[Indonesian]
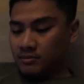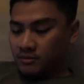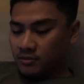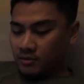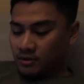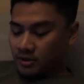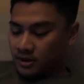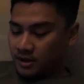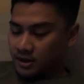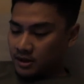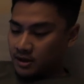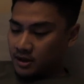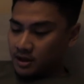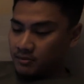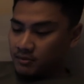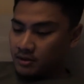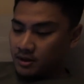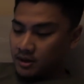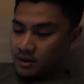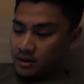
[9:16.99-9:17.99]
Pokoknya ini
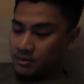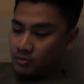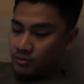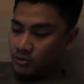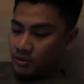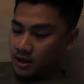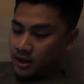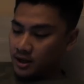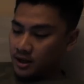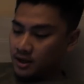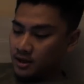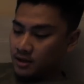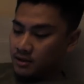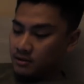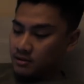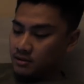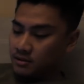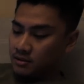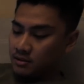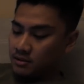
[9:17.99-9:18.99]
kamera dibuka ya.
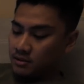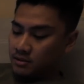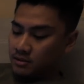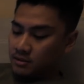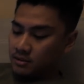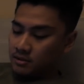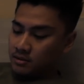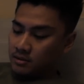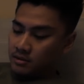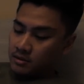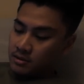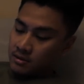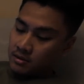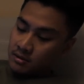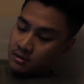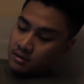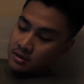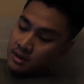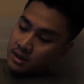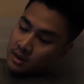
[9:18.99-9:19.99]

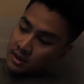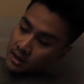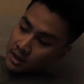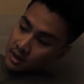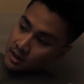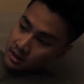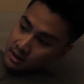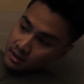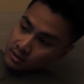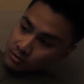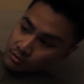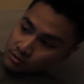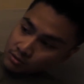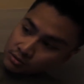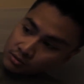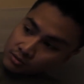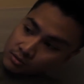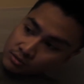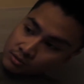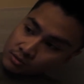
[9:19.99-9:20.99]
Jadi kayak gini tuh.
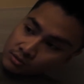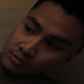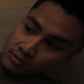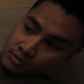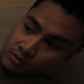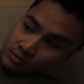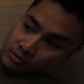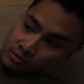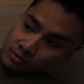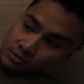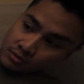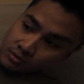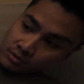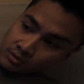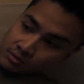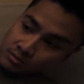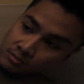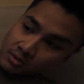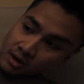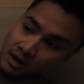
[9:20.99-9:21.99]

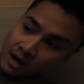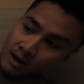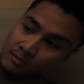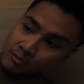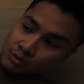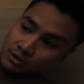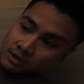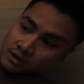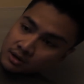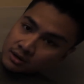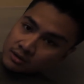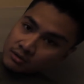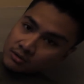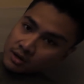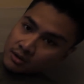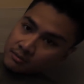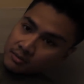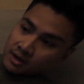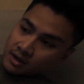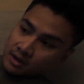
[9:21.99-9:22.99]
Hmm. Bekabut gitu
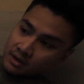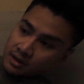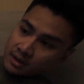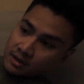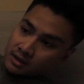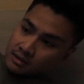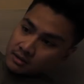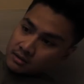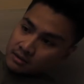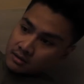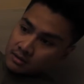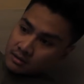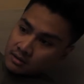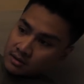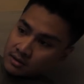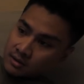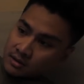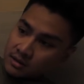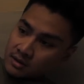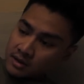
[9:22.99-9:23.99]
kameranya.
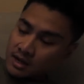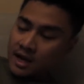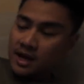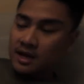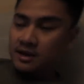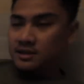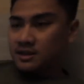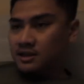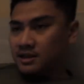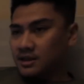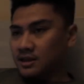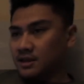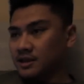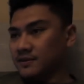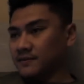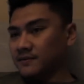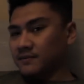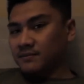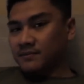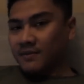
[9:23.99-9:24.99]
Hmm. Nah,
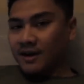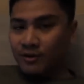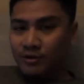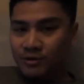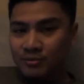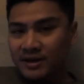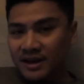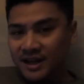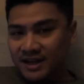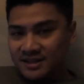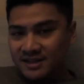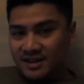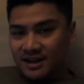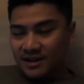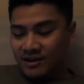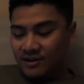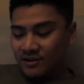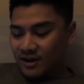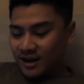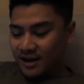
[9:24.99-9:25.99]
jadi maklumin
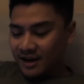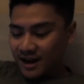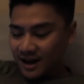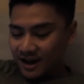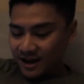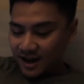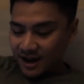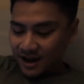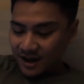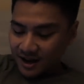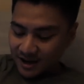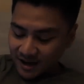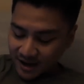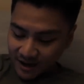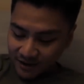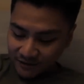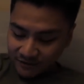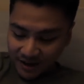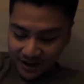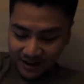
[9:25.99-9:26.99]
aja kalau ada agak-agak ada
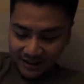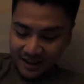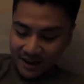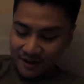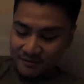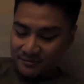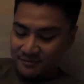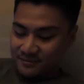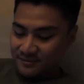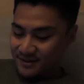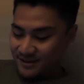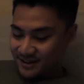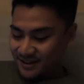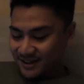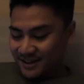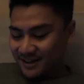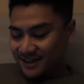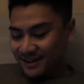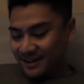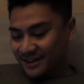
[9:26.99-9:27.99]
yang fakta
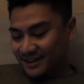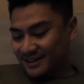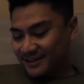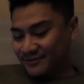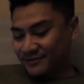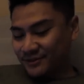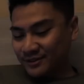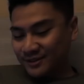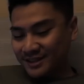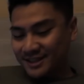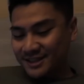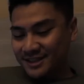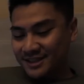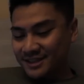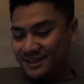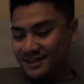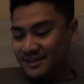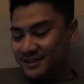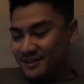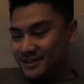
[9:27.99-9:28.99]
ke
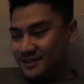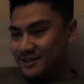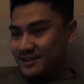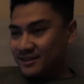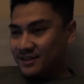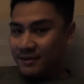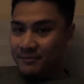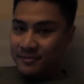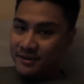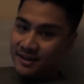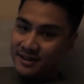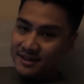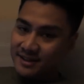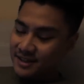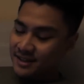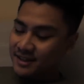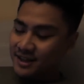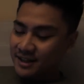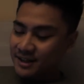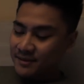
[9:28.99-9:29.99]
footage-nya. Tapi
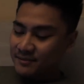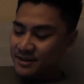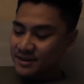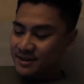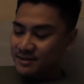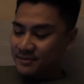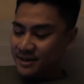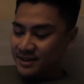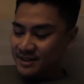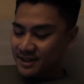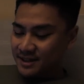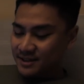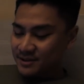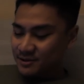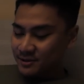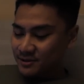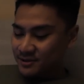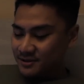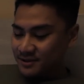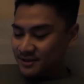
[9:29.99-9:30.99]
ceritanya masih make sense
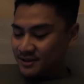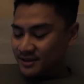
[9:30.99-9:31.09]
kok.